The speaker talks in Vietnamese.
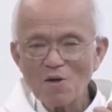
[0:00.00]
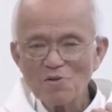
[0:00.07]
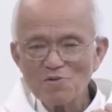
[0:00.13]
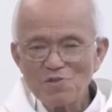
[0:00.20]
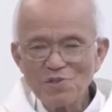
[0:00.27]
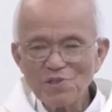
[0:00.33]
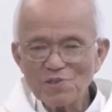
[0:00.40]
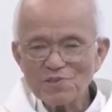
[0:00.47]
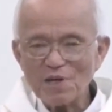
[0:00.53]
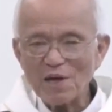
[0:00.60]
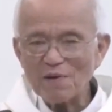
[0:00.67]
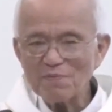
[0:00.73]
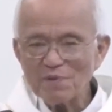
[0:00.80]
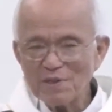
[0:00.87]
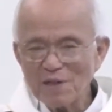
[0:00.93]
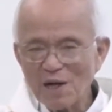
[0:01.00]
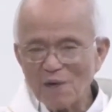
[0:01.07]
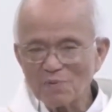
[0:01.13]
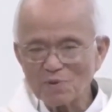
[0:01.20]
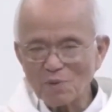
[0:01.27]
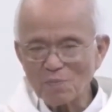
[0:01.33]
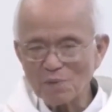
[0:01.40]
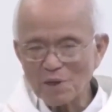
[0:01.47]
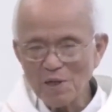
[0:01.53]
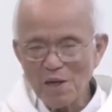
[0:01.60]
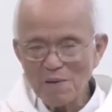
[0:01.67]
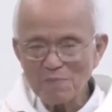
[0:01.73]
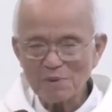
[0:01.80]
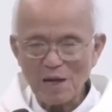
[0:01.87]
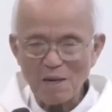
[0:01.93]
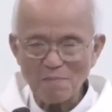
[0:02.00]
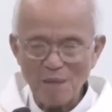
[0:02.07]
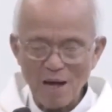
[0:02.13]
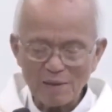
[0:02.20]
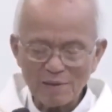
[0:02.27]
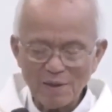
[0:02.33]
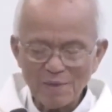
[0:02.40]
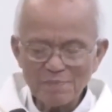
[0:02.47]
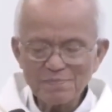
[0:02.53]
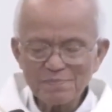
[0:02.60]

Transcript: chia sẻ với nhau trong cái đêm khai mạc đó.